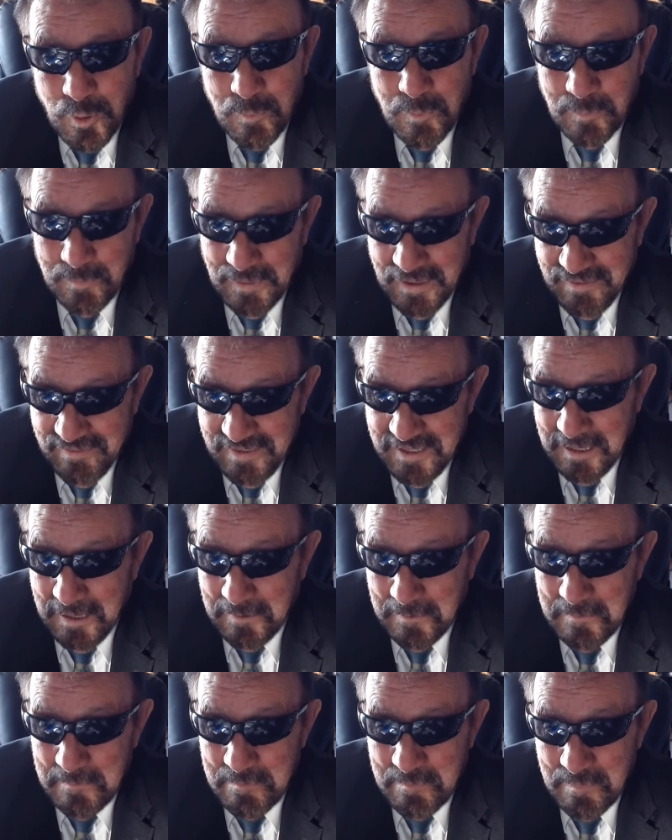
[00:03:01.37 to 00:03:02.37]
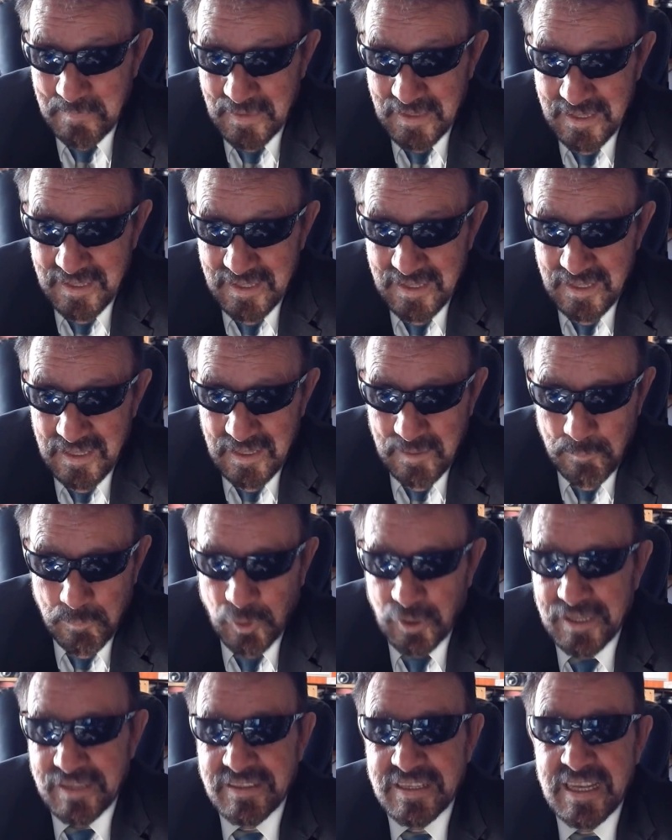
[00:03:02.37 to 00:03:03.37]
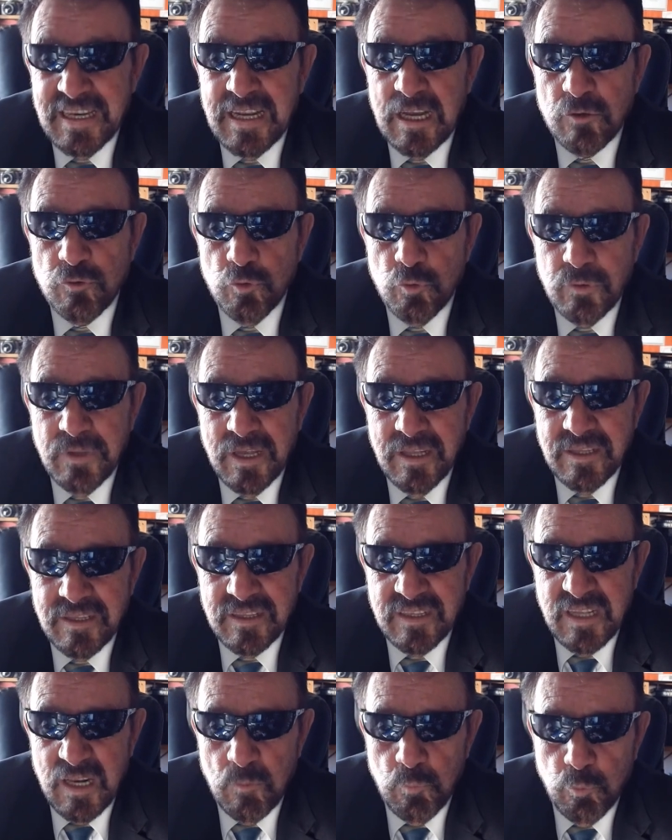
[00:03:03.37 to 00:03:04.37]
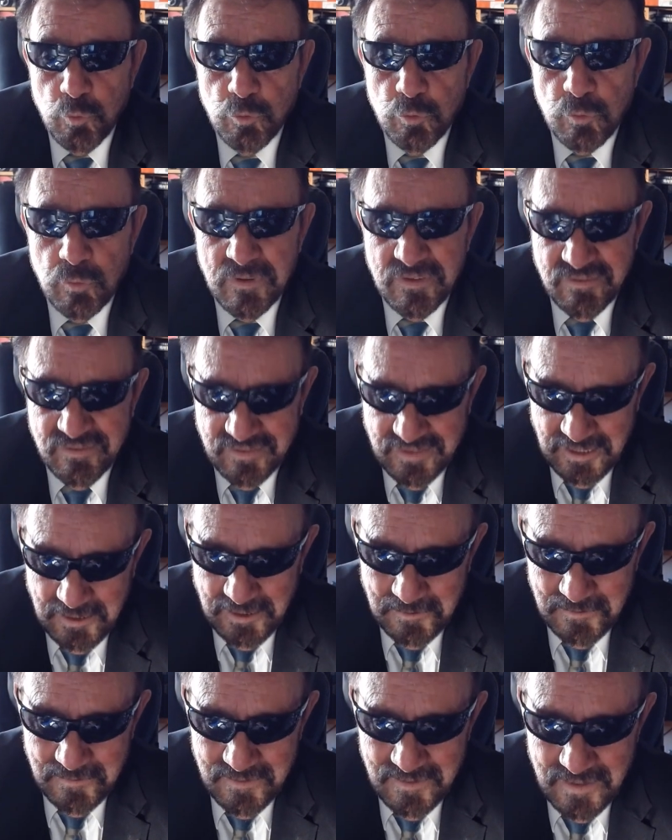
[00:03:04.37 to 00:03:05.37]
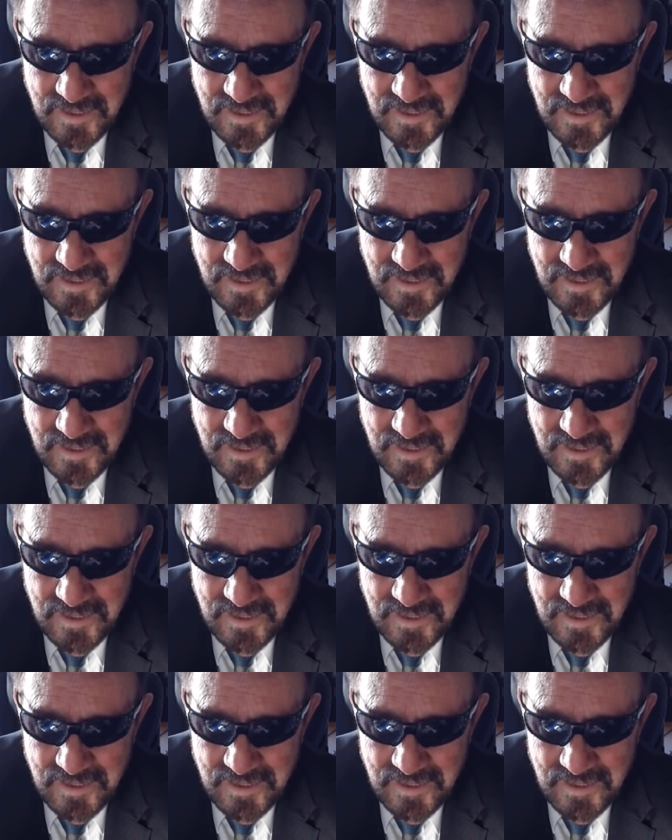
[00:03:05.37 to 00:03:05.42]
como parecía, ¿no? Porque tiene ayuda del mundo entero.